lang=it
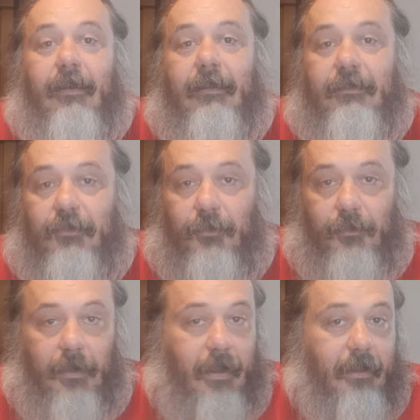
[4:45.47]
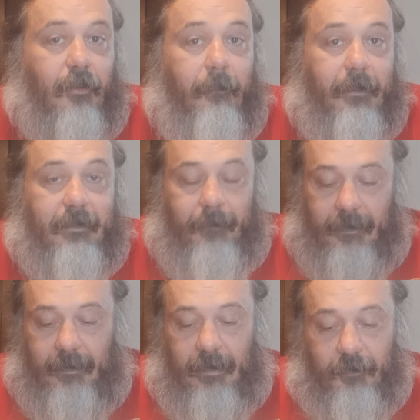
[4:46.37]
ristrutturare
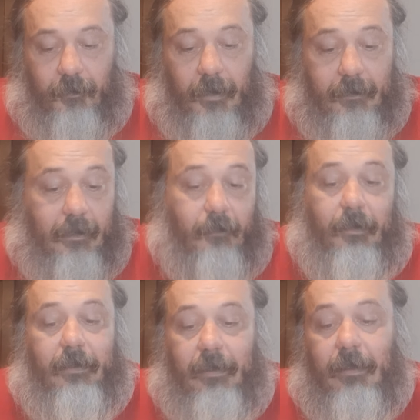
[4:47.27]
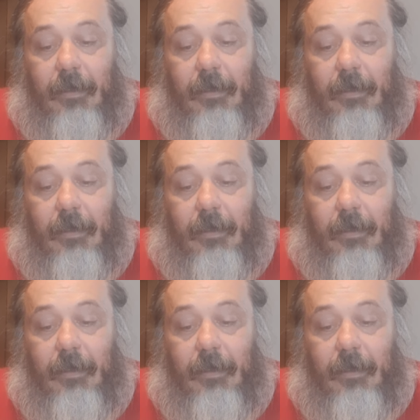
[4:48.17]
completamente la squadra quindi